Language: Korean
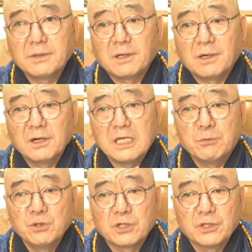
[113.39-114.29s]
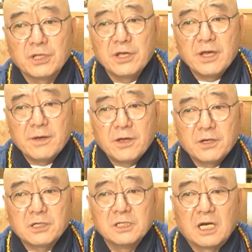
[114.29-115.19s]
어, 이분들은
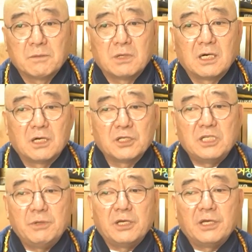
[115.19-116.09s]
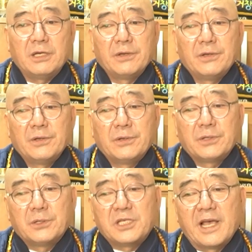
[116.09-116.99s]
그냥 뭐 집이
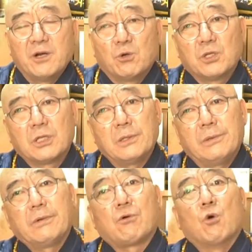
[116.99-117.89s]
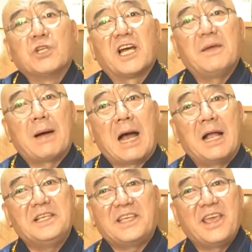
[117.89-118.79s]
재놓은 공양이
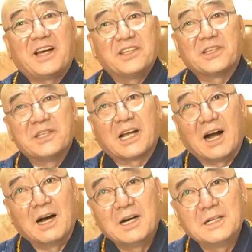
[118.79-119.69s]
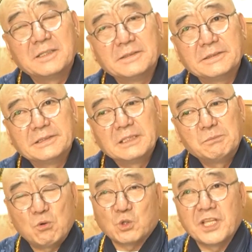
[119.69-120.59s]
많이 재의가 있으니까
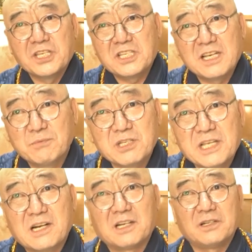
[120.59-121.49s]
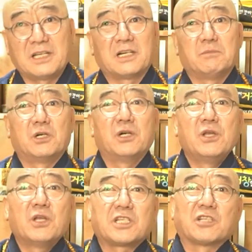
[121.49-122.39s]
먹고 사는 재의가 없으니까 그냥 뭐
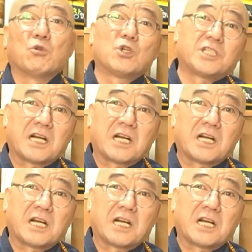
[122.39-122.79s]
자손들